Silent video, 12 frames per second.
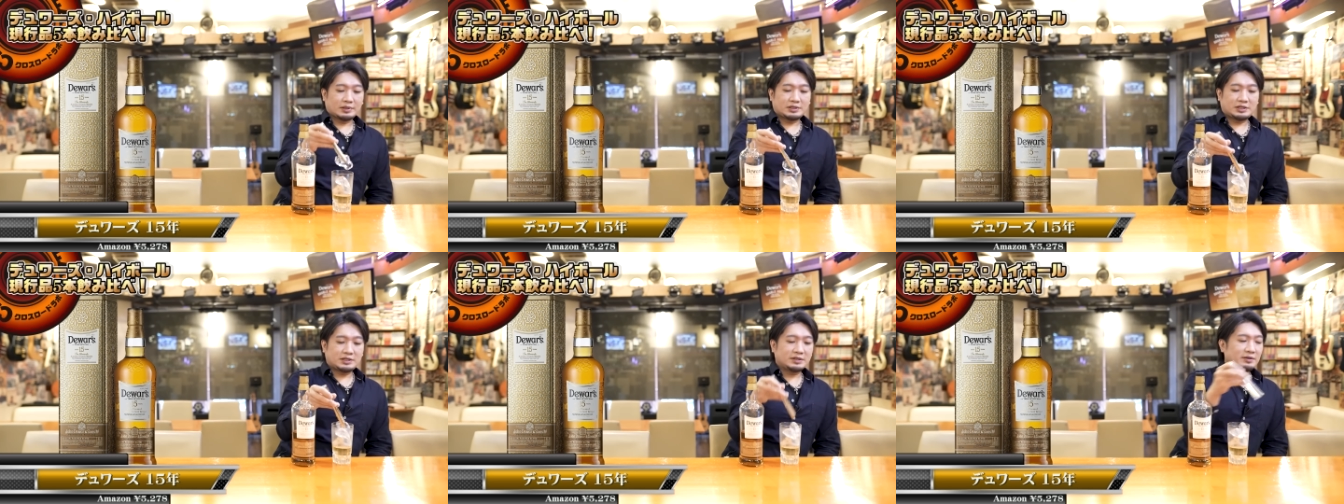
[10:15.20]

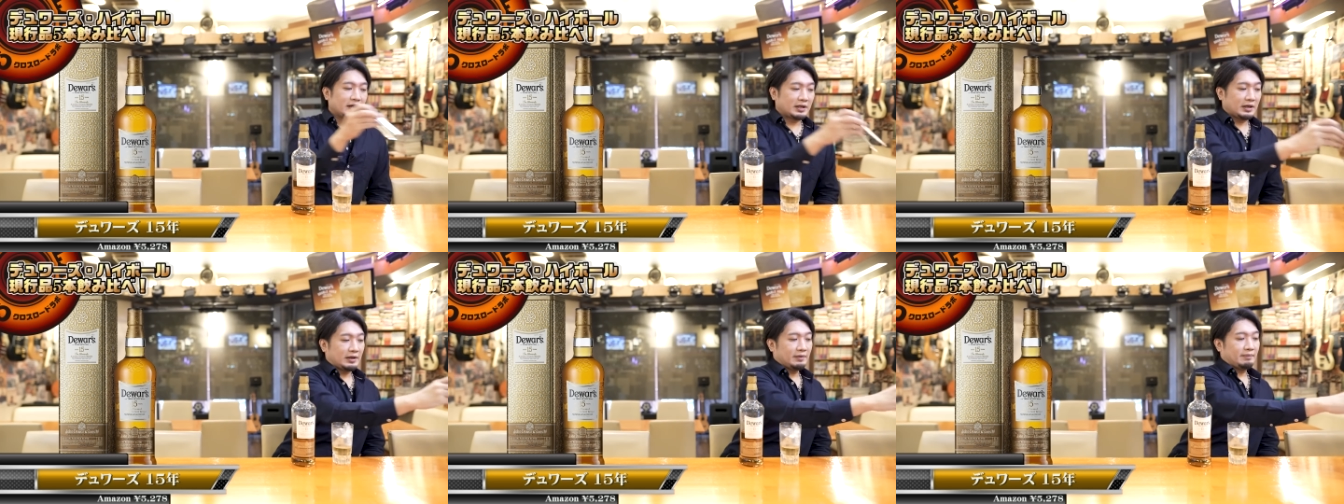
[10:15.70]
実は
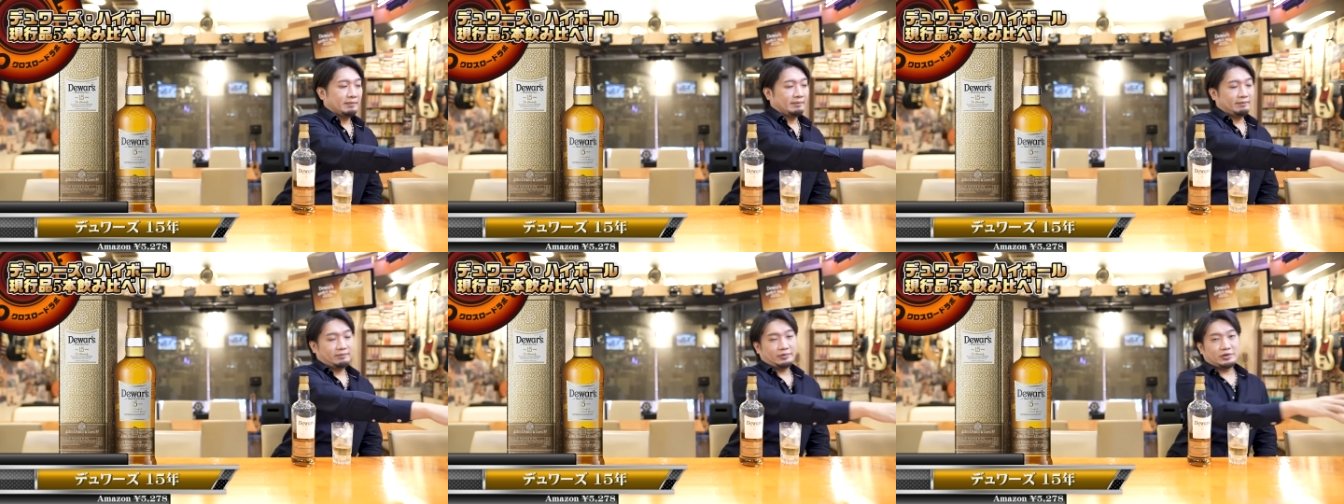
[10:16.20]
ね
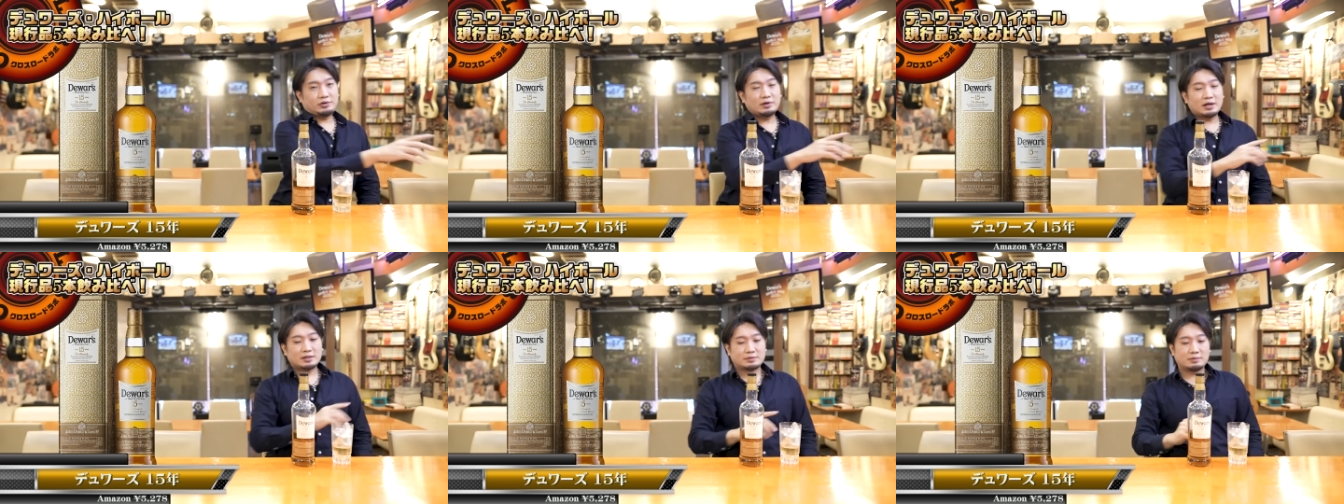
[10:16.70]

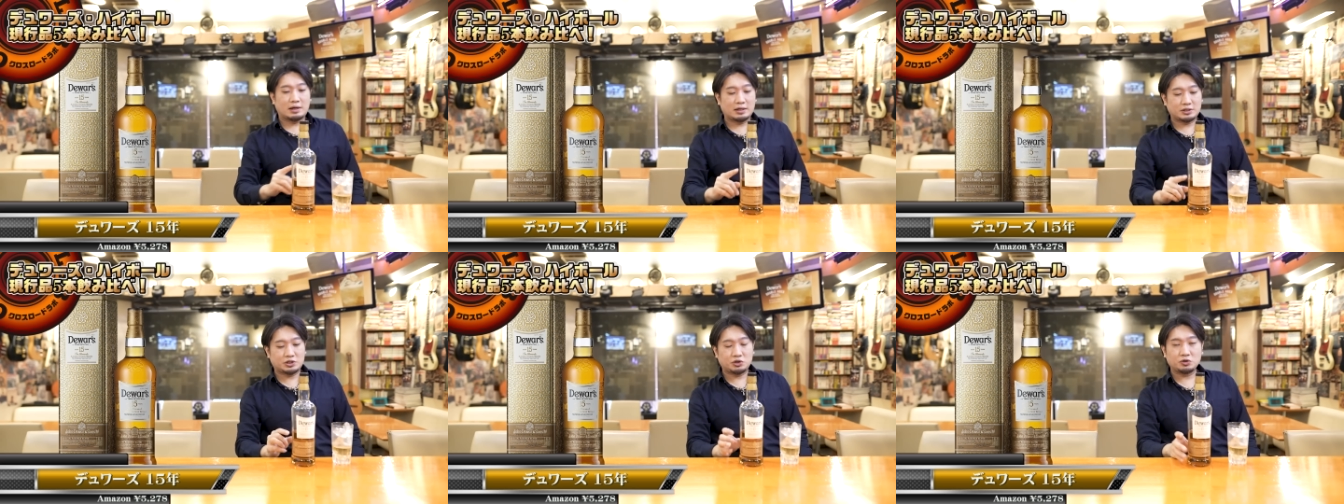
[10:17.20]
デュアーズ
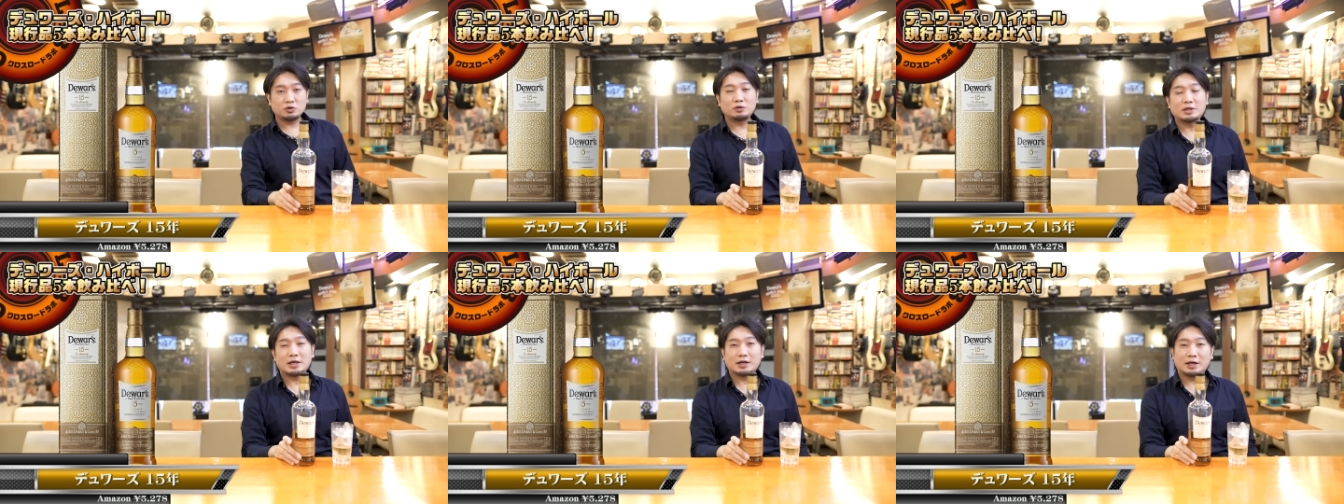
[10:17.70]
は
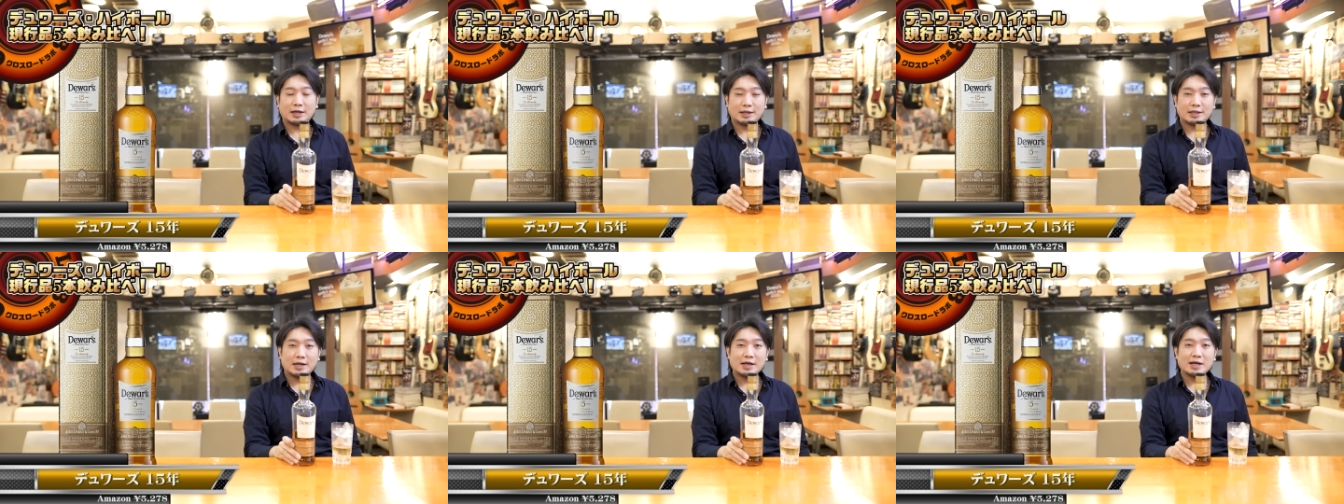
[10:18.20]
15年か
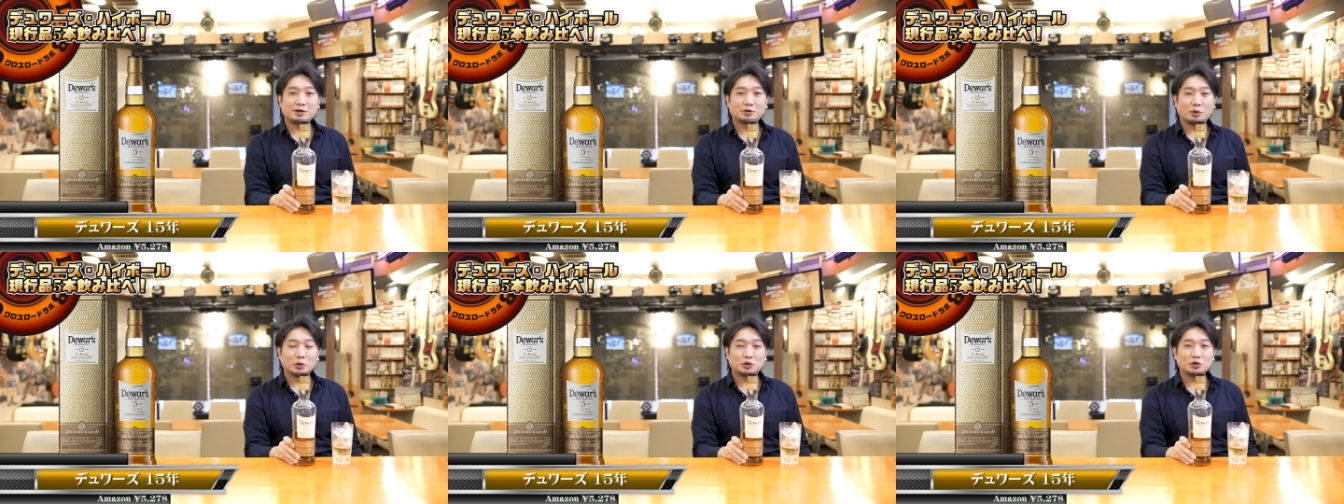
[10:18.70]
ら
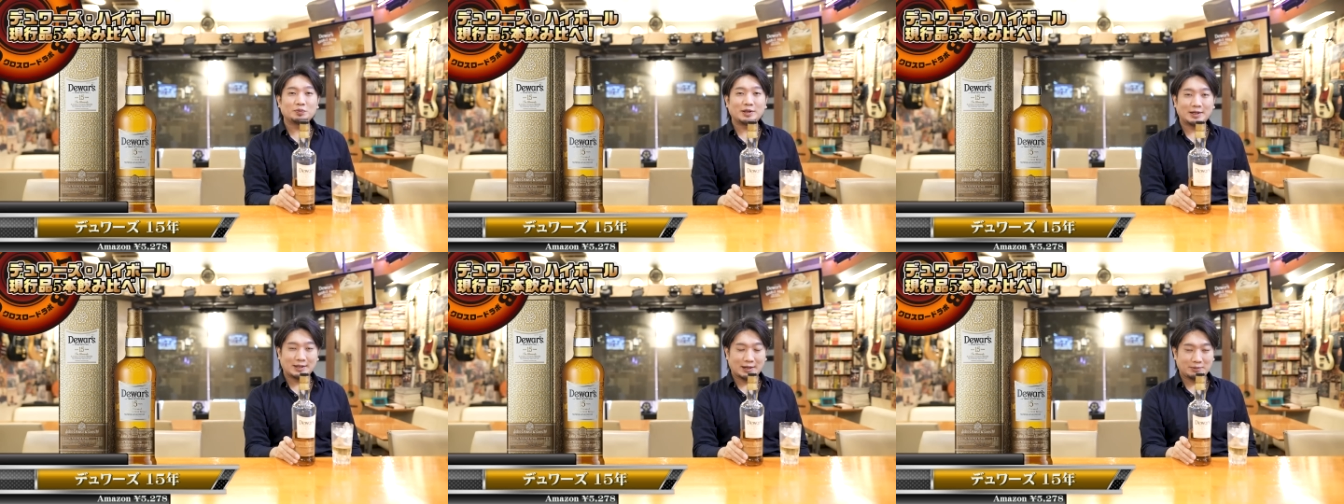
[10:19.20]
750
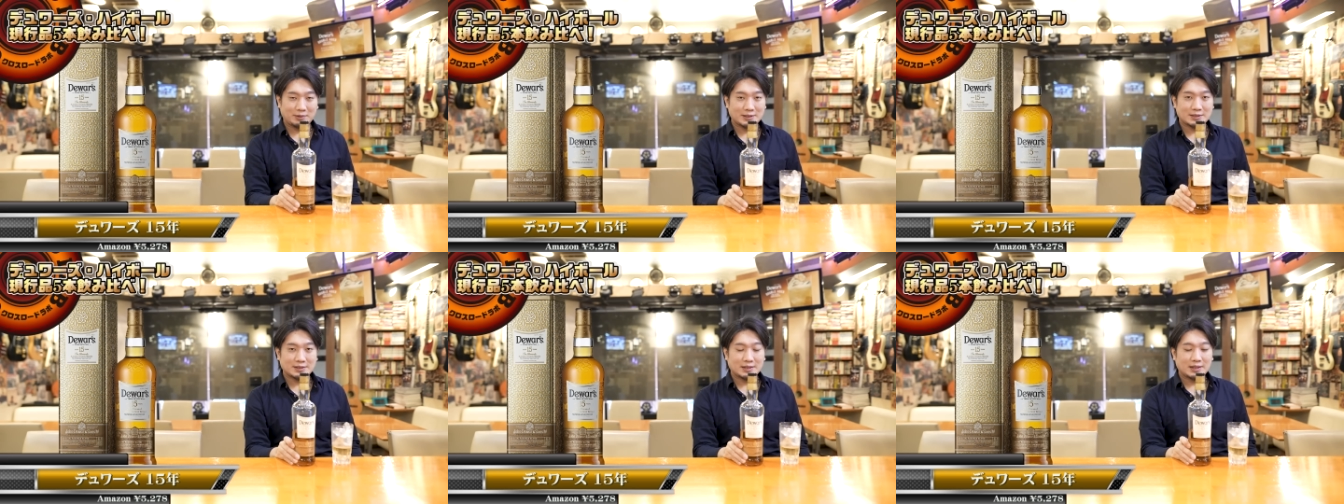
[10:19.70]
ミリになりま
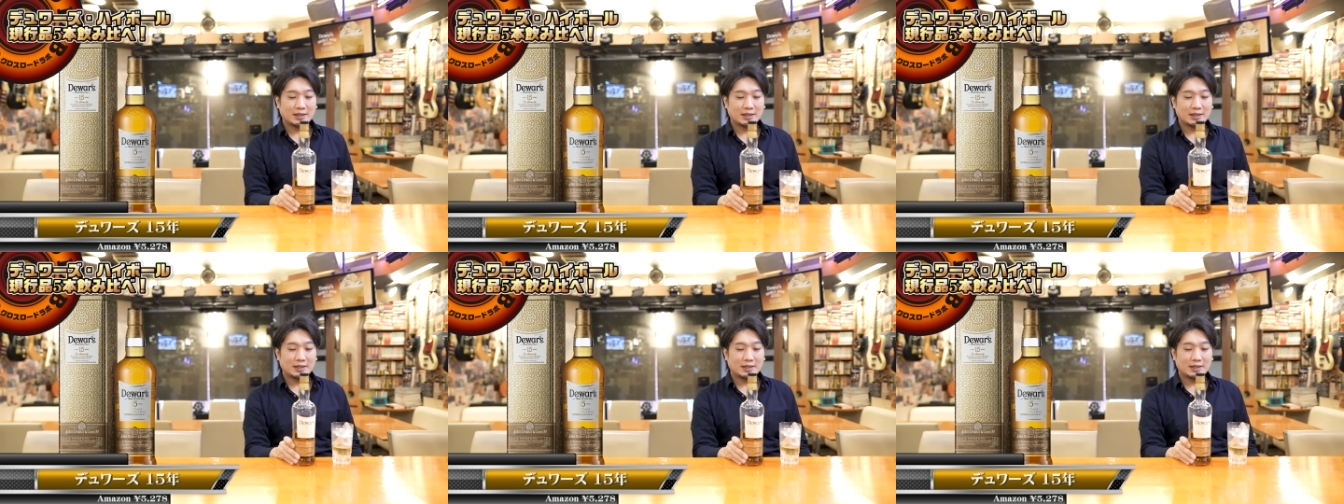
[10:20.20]
す。